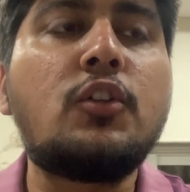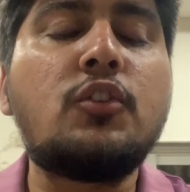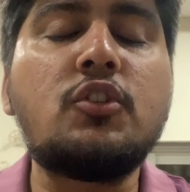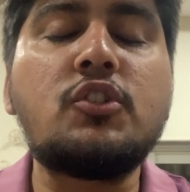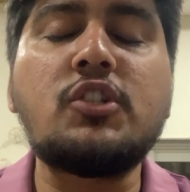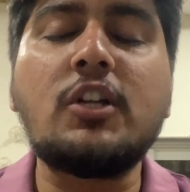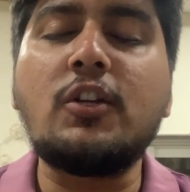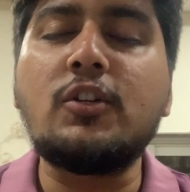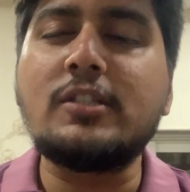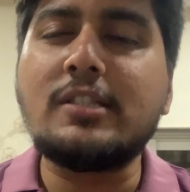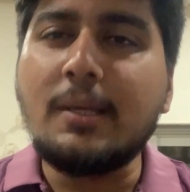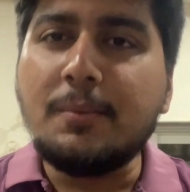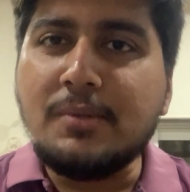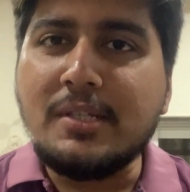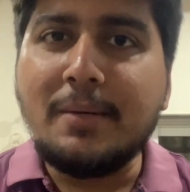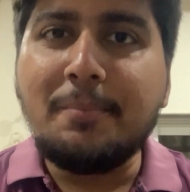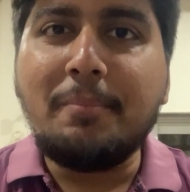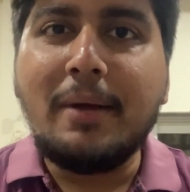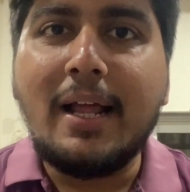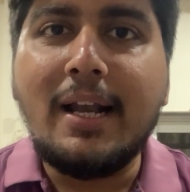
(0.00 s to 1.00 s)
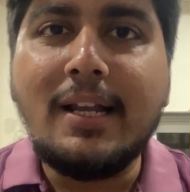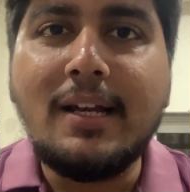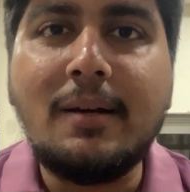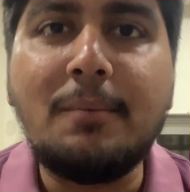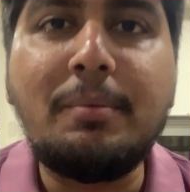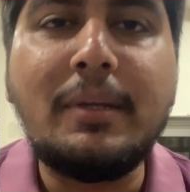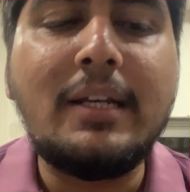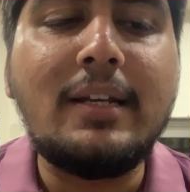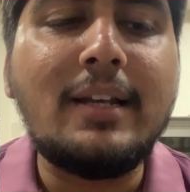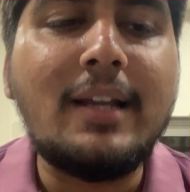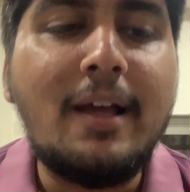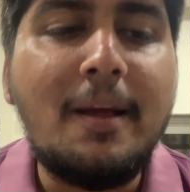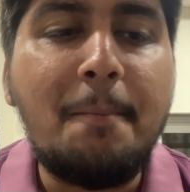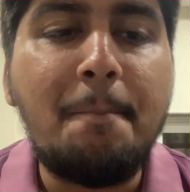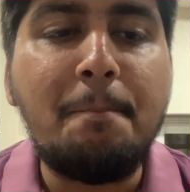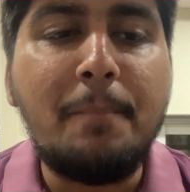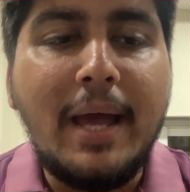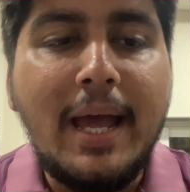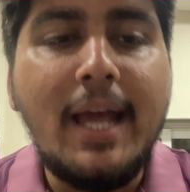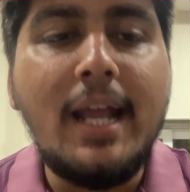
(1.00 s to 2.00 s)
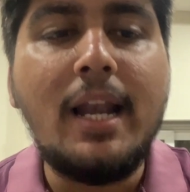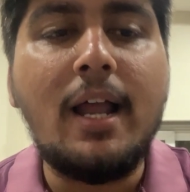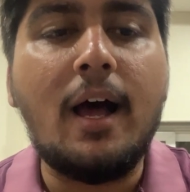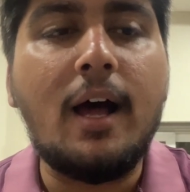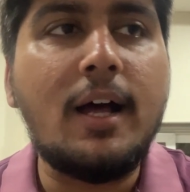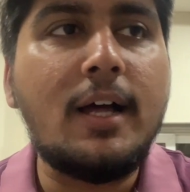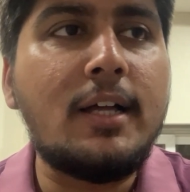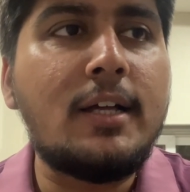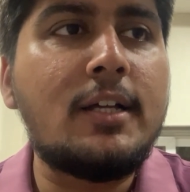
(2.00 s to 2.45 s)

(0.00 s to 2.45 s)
तो चलो सबसे पहले अपन पहला